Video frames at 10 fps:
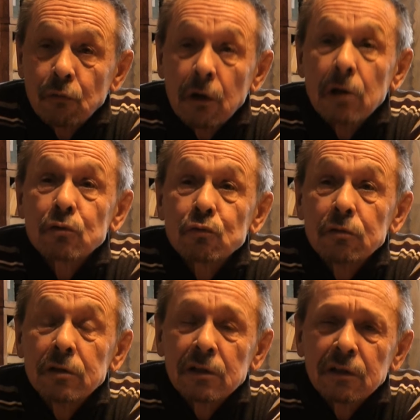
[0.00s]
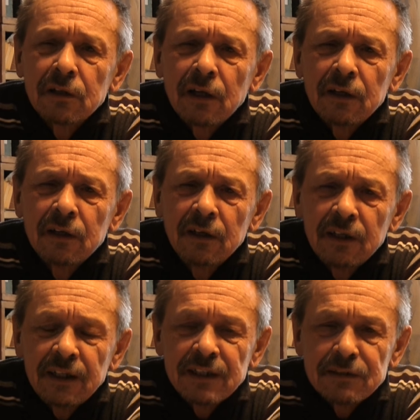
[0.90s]
него как студент на
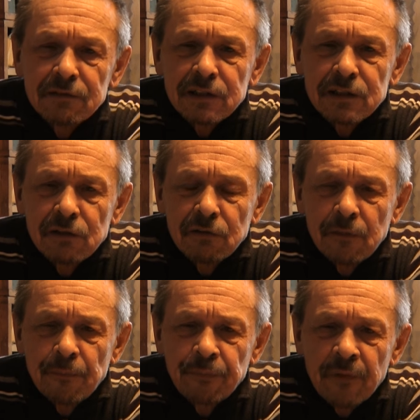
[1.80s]
известного